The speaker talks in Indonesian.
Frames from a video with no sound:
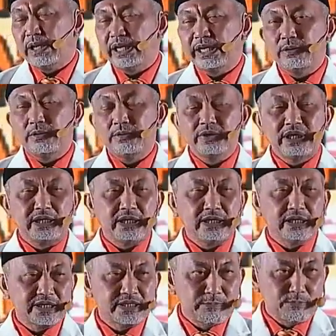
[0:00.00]
melindungi
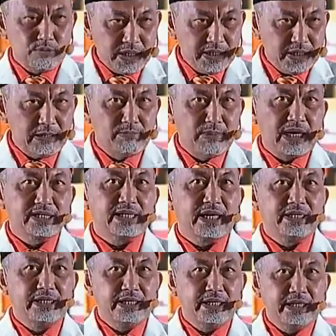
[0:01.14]
kita semua dan
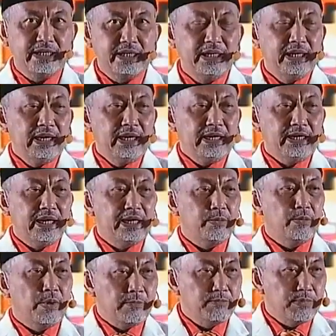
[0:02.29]
bangsa ini
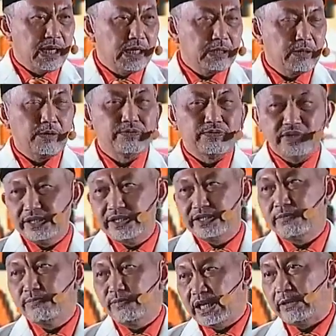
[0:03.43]
dari wabah
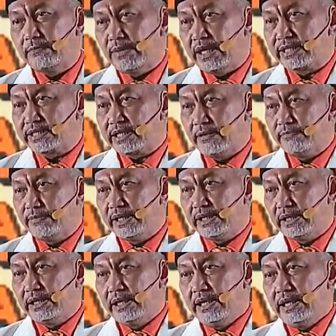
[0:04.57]
COVID-19.
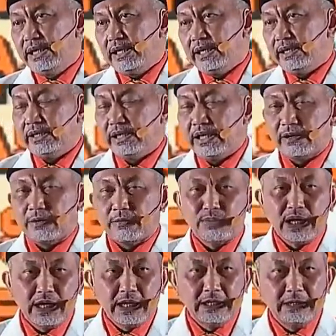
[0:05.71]
Amin. Ya
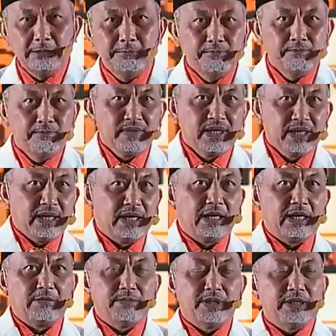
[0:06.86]
Rabbal
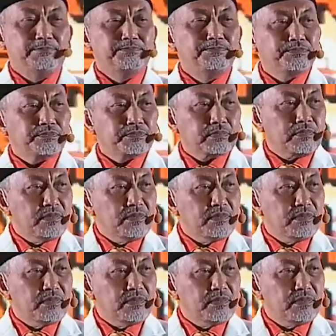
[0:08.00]
Alamin.